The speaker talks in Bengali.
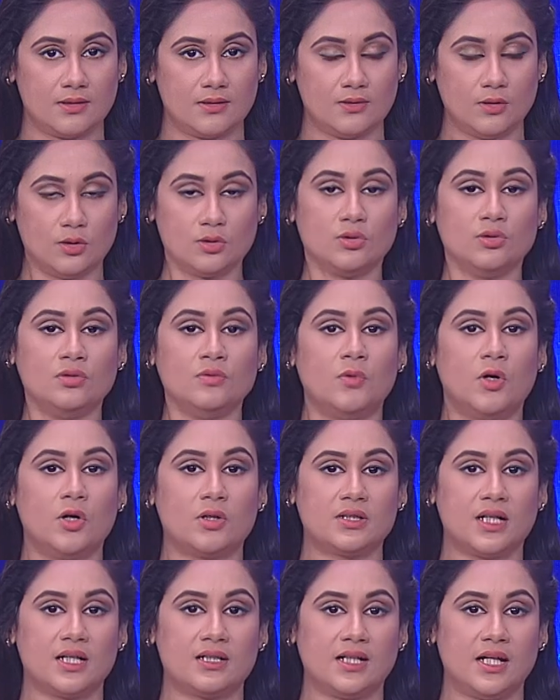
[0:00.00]
নতুন
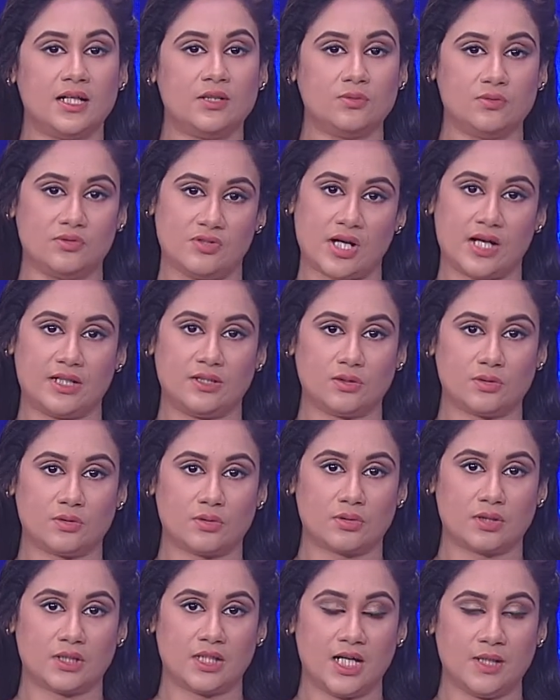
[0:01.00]
ভোটারদের উৎসাহিত
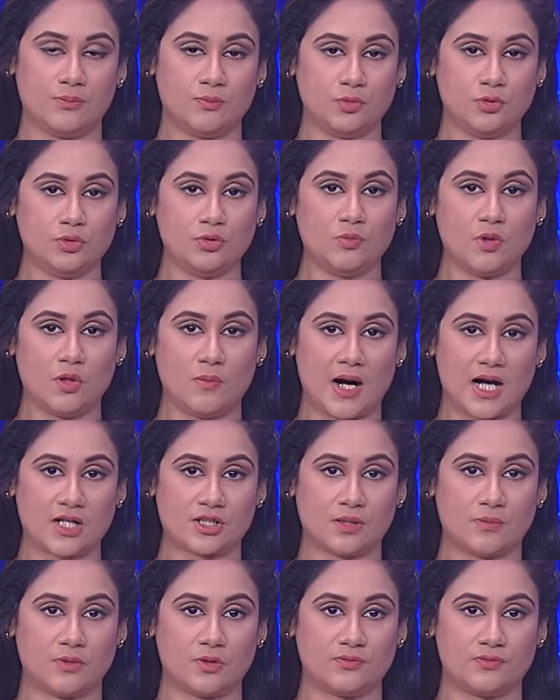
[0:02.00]
করতে পূর্ব
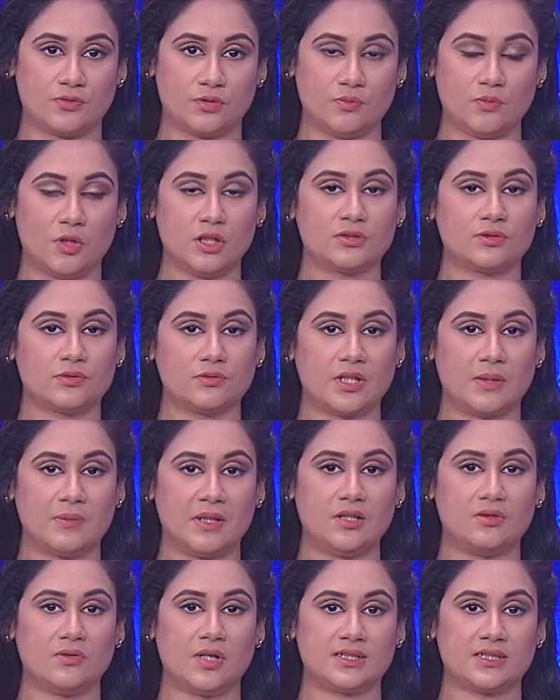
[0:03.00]
বাসাব ফুটবল
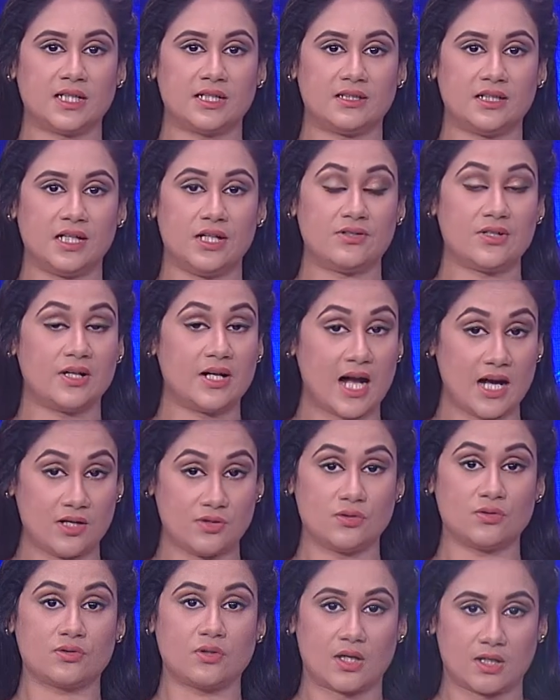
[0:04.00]
টুর্নামেন্ট দু হাজার তেইশের
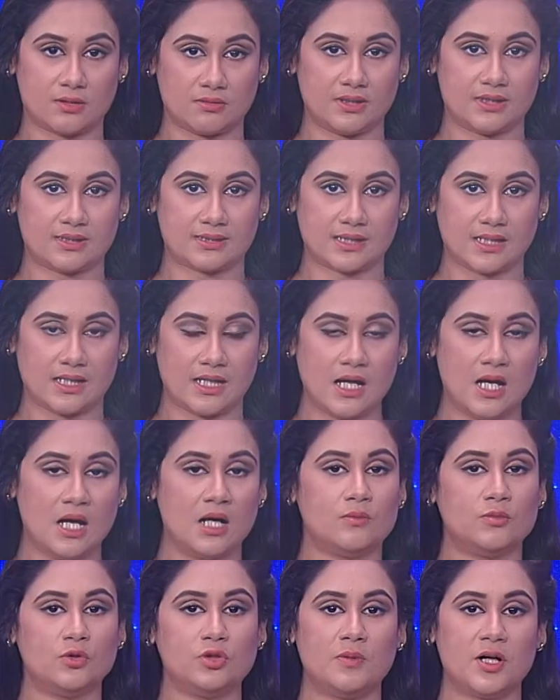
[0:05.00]
আয়োজন করা হয়েছে
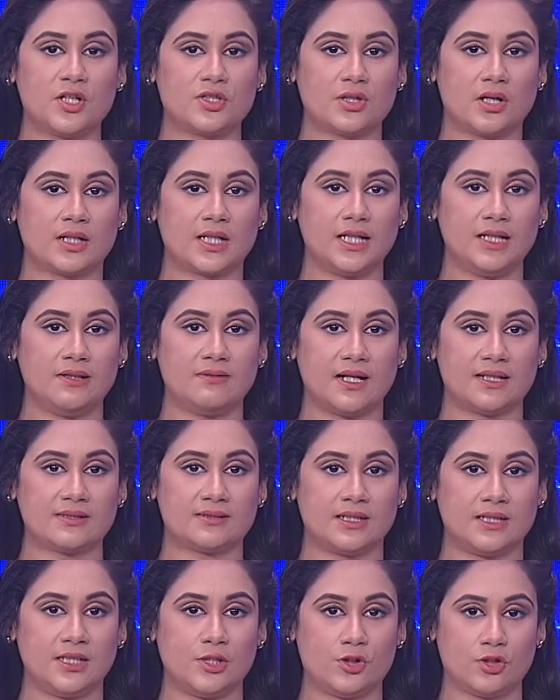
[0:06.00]
বুধবার সকালে
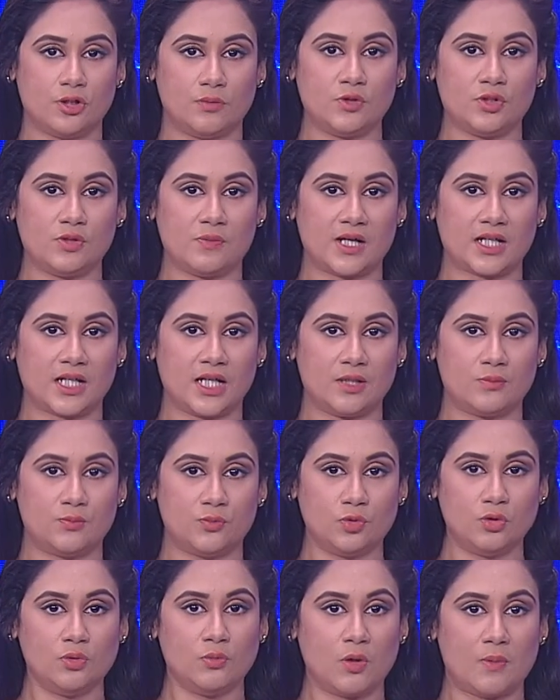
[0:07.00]
রাজধানীর সবুজবাগের
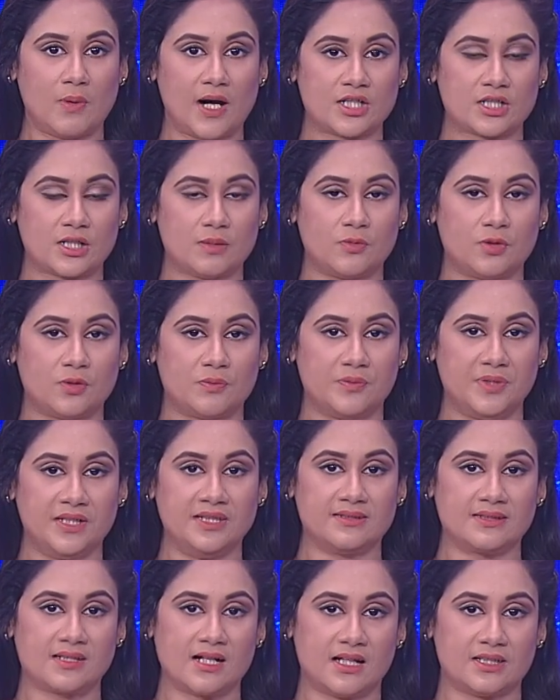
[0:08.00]
পূর্ব বাসাবর
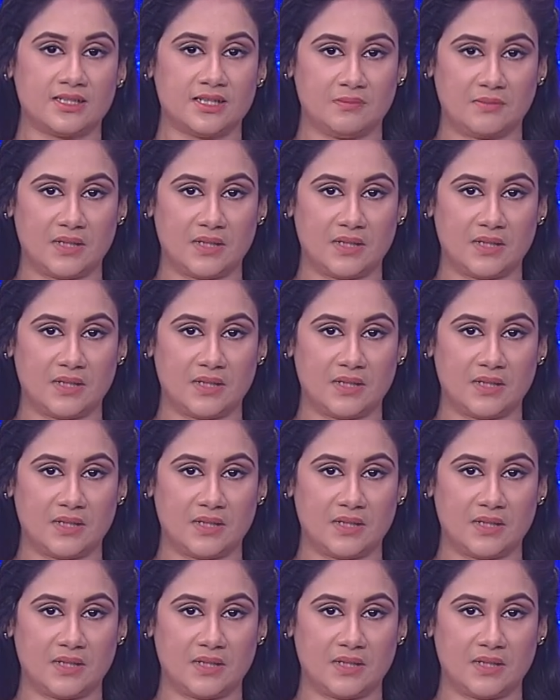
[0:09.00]
প্রিন্স গার্ডেন